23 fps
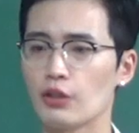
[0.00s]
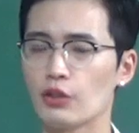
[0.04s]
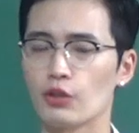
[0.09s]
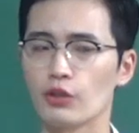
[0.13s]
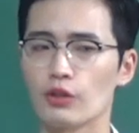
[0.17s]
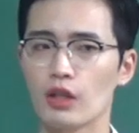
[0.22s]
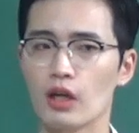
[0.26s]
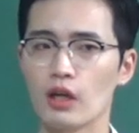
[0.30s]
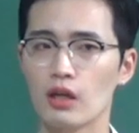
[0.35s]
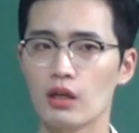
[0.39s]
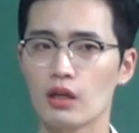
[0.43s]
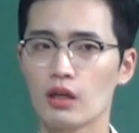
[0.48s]

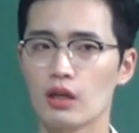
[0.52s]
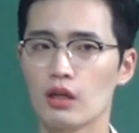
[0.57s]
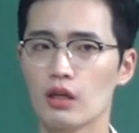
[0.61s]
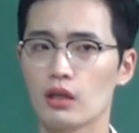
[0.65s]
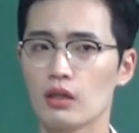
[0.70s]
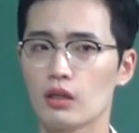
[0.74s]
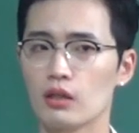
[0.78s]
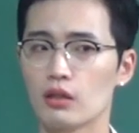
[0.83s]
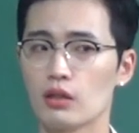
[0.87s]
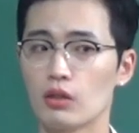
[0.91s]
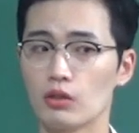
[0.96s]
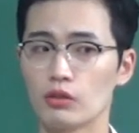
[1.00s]
아니었다?
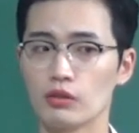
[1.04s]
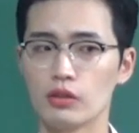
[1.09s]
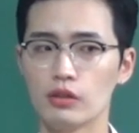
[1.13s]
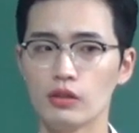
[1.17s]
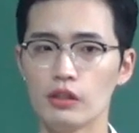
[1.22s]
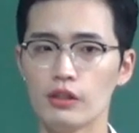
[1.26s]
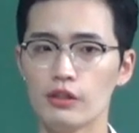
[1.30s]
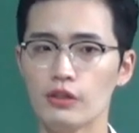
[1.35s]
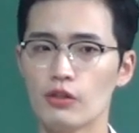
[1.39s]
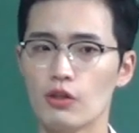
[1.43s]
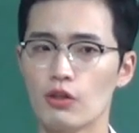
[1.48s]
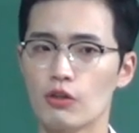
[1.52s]
어,
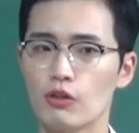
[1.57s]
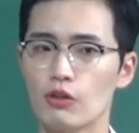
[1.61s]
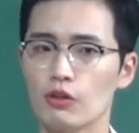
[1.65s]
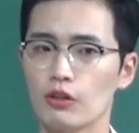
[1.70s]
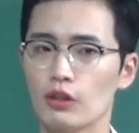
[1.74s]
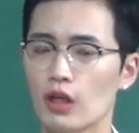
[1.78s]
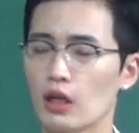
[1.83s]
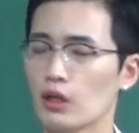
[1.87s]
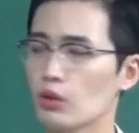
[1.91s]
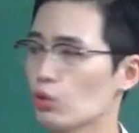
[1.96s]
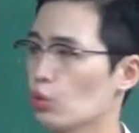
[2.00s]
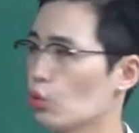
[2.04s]
틀린
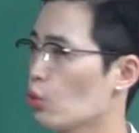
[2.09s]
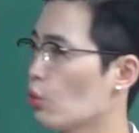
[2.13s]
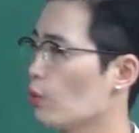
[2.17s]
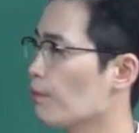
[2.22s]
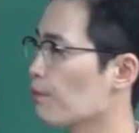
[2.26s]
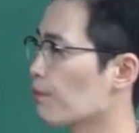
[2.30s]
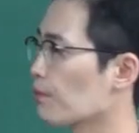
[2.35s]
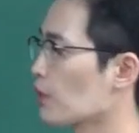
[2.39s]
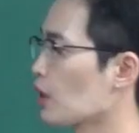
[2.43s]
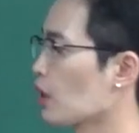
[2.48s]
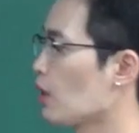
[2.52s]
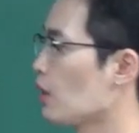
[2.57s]
영어였다? 또
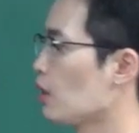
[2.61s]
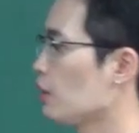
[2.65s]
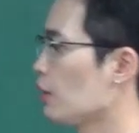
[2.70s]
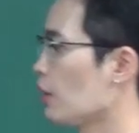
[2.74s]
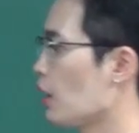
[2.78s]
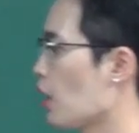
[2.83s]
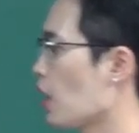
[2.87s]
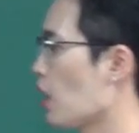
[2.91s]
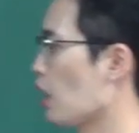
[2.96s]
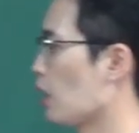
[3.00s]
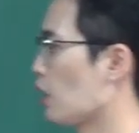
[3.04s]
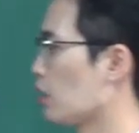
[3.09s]

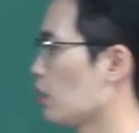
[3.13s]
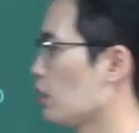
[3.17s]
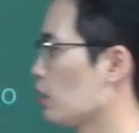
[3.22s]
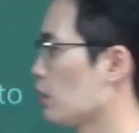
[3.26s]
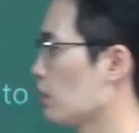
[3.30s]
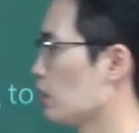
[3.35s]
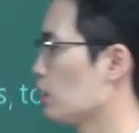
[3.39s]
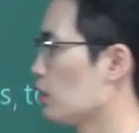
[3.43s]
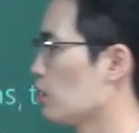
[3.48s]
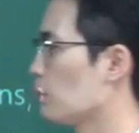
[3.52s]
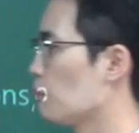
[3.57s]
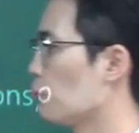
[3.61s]
얘가
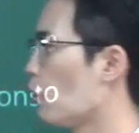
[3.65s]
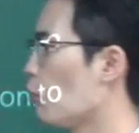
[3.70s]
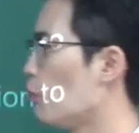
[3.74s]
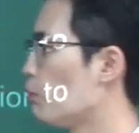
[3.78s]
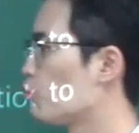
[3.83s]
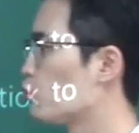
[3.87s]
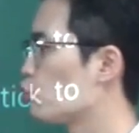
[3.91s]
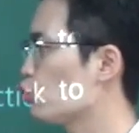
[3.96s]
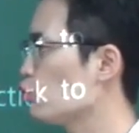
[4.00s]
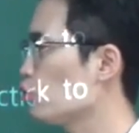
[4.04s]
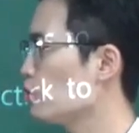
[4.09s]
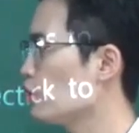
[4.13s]

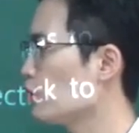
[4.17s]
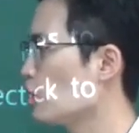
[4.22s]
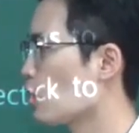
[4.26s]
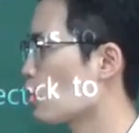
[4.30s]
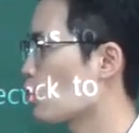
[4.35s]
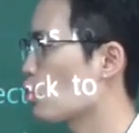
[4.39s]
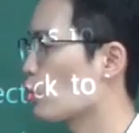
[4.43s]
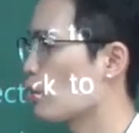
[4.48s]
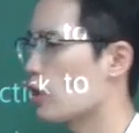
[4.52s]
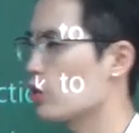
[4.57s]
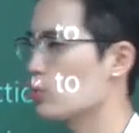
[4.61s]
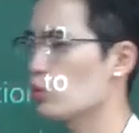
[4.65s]
멈추지
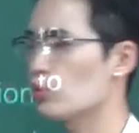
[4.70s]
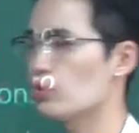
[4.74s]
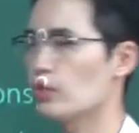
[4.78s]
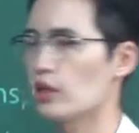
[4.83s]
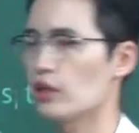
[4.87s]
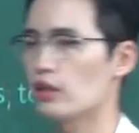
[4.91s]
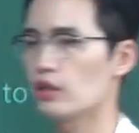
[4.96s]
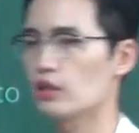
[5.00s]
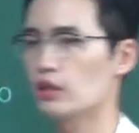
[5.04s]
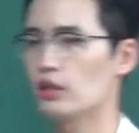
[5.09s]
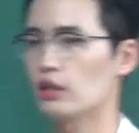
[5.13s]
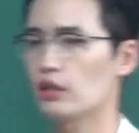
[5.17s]
않고 계속
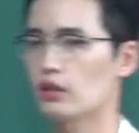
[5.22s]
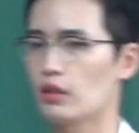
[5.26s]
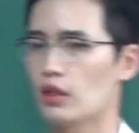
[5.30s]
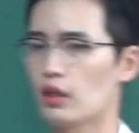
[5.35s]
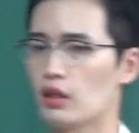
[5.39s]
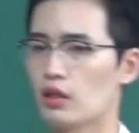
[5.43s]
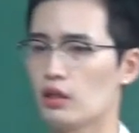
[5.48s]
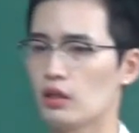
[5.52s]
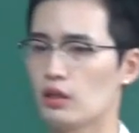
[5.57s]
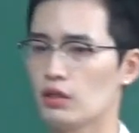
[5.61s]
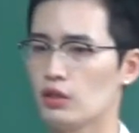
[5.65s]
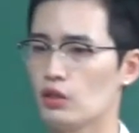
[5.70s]
얘기를 했대.
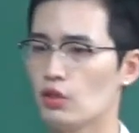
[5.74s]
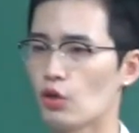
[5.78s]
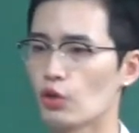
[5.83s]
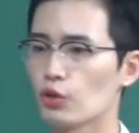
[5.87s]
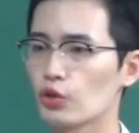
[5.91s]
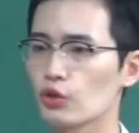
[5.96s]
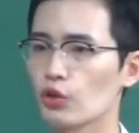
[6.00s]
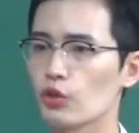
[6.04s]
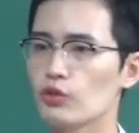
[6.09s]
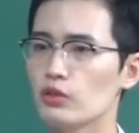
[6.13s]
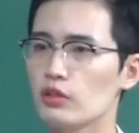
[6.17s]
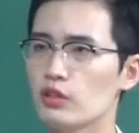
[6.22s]
이거
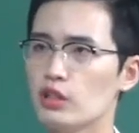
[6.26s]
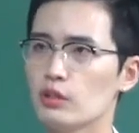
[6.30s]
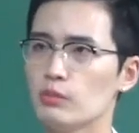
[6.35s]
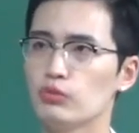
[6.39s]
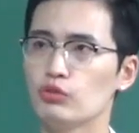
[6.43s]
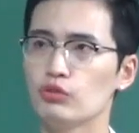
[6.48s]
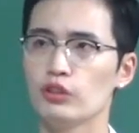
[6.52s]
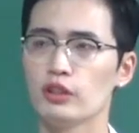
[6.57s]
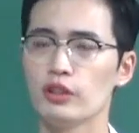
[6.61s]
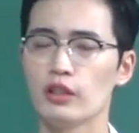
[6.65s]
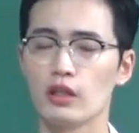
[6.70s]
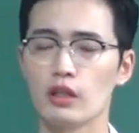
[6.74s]
어떤
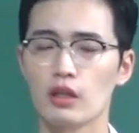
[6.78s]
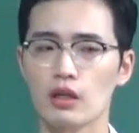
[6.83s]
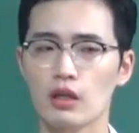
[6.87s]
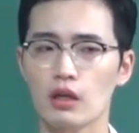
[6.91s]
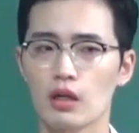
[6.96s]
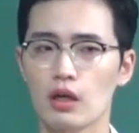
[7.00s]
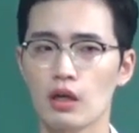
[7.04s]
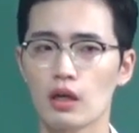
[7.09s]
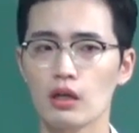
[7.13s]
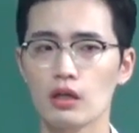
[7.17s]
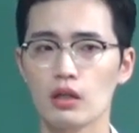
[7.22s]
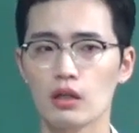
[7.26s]

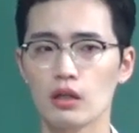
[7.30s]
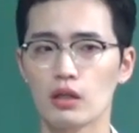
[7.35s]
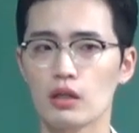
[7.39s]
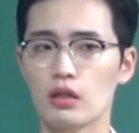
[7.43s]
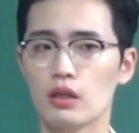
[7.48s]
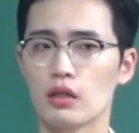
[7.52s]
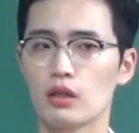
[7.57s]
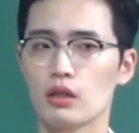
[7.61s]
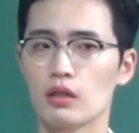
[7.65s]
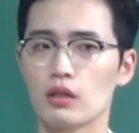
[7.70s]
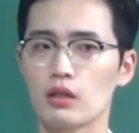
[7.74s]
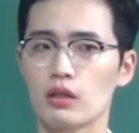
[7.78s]
기분입니까?
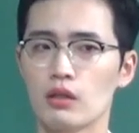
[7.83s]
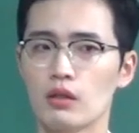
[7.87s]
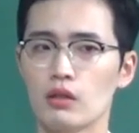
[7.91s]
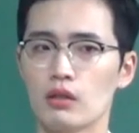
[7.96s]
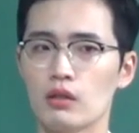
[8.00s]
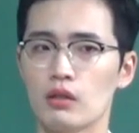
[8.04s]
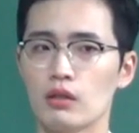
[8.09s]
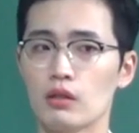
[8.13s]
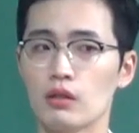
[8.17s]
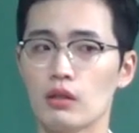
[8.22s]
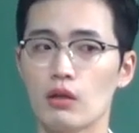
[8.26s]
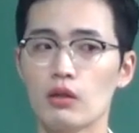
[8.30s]

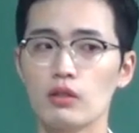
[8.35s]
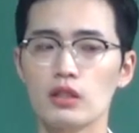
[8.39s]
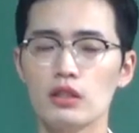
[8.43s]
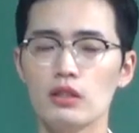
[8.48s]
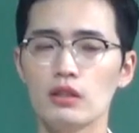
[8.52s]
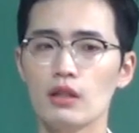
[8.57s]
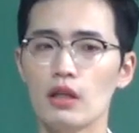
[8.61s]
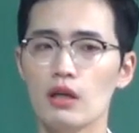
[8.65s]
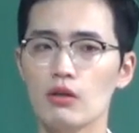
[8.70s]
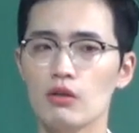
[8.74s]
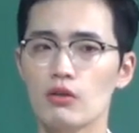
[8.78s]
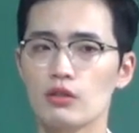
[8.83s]
어,
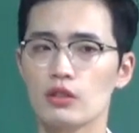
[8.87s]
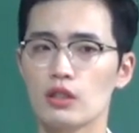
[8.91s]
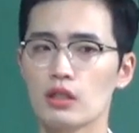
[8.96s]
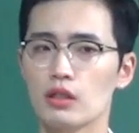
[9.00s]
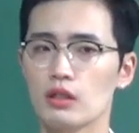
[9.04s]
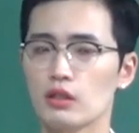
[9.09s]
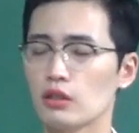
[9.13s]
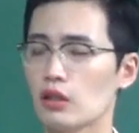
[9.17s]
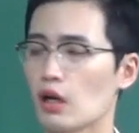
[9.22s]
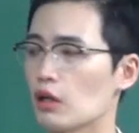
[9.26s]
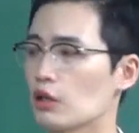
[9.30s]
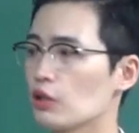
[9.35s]
신난 거지.
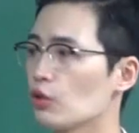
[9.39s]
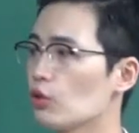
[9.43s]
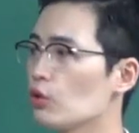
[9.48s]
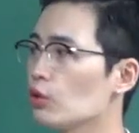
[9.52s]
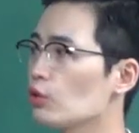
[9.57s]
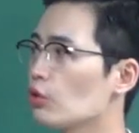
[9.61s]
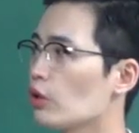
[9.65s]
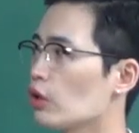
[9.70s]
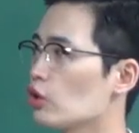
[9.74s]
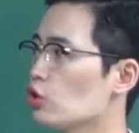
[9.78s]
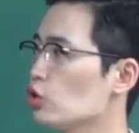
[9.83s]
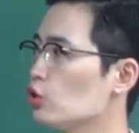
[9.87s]
그러니까 그런
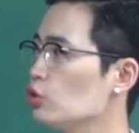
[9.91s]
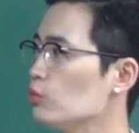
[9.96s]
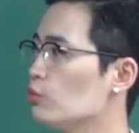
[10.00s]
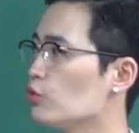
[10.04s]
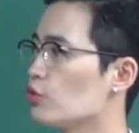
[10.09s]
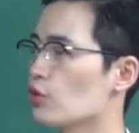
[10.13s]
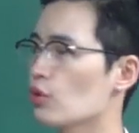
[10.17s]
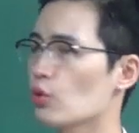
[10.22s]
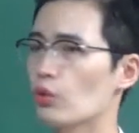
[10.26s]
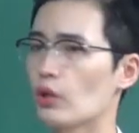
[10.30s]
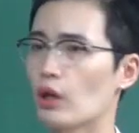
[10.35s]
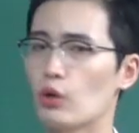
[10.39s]
거 되게 쉬운
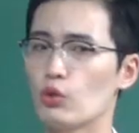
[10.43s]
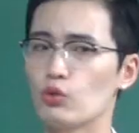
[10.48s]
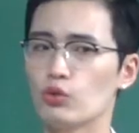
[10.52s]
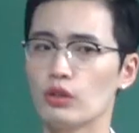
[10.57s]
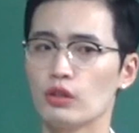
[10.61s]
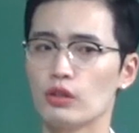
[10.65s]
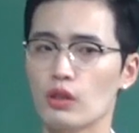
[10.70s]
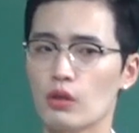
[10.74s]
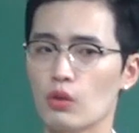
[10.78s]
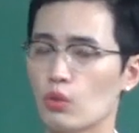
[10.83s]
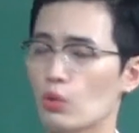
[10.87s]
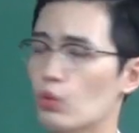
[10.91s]
문제로 나올 수
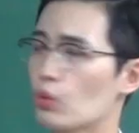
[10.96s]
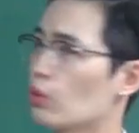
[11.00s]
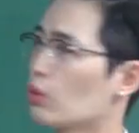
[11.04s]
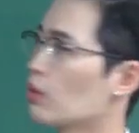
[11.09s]
있다고.